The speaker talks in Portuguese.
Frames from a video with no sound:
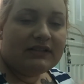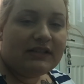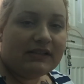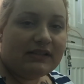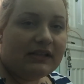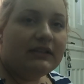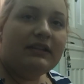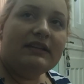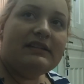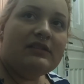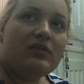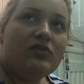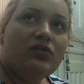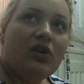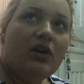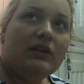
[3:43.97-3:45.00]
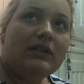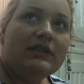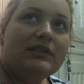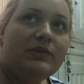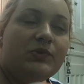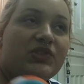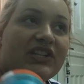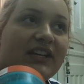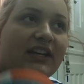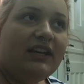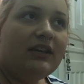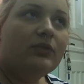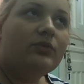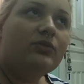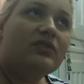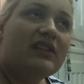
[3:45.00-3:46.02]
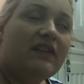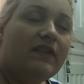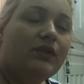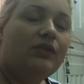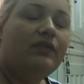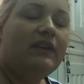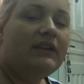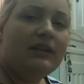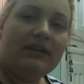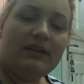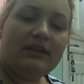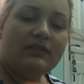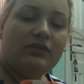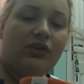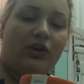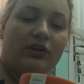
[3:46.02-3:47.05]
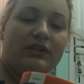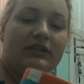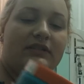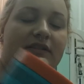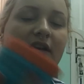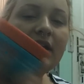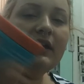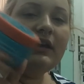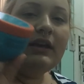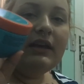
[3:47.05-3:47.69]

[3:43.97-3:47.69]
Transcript: 65 dólares e o de 500 tava 93 dólares.